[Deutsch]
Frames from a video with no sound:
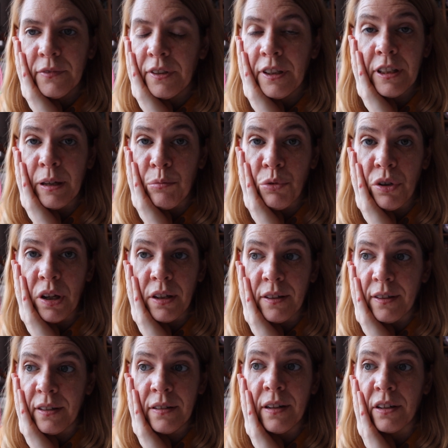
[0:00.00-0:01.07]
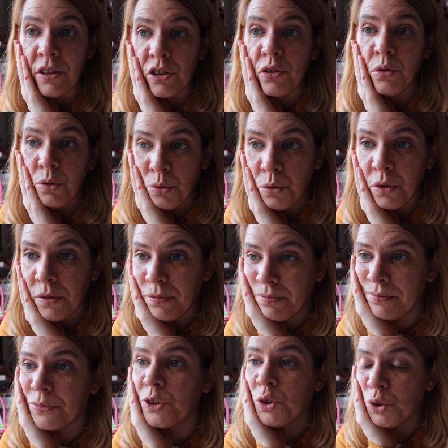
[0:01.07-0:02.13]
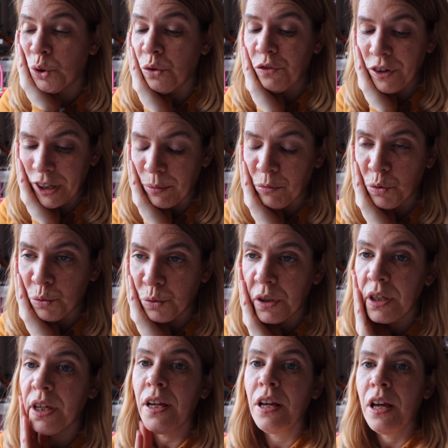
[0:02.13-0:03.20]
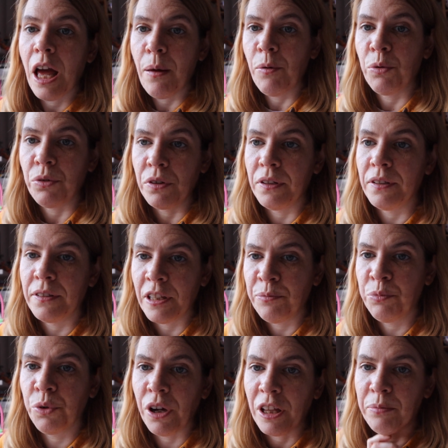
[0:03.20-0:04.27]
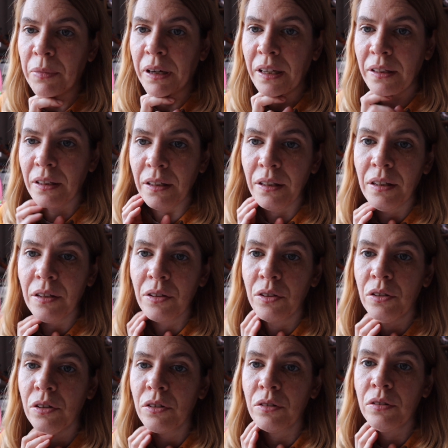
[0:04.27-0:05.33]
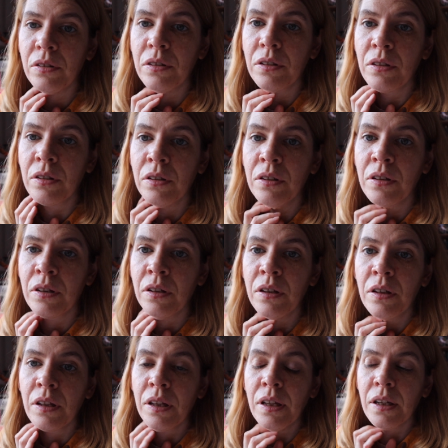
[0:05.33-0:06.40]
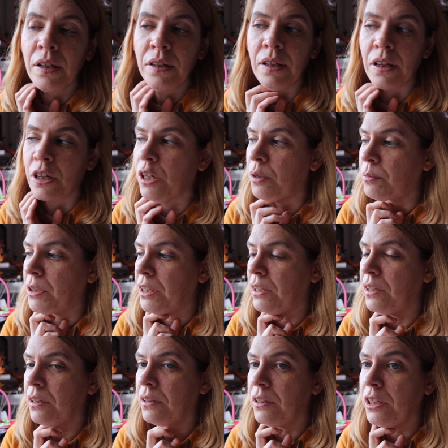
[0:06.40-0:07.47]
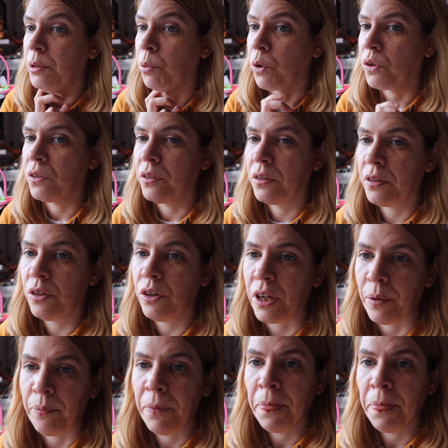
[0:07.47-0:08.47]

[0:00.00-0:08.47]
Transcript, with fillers: Dieser Monat ist lesetechnisch so gut. So verdammt gut. Na gut, dann ist das Buch erstmal richtig. Und da kommen die E-Books. Okay.